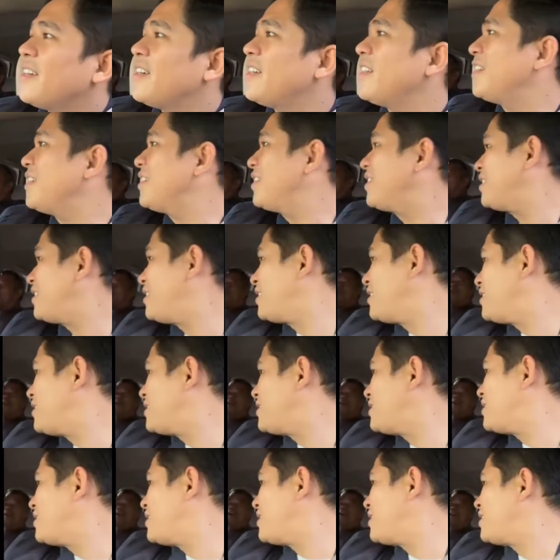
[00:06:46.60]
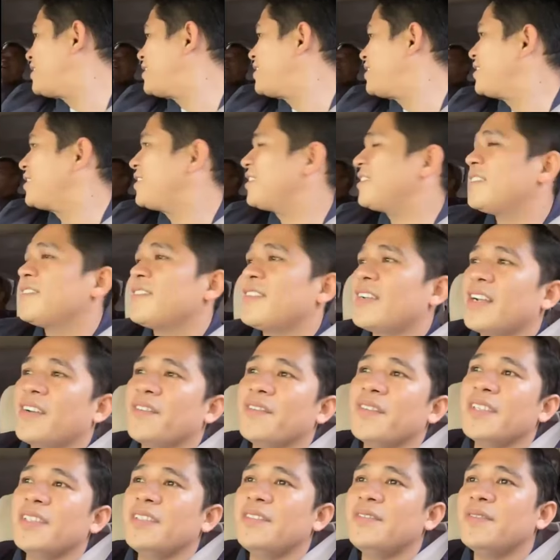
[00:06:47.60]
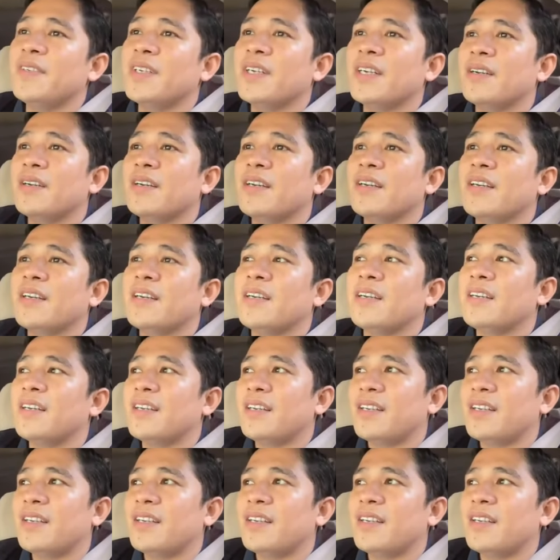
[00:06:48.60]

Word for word: Ano ah, maraming mga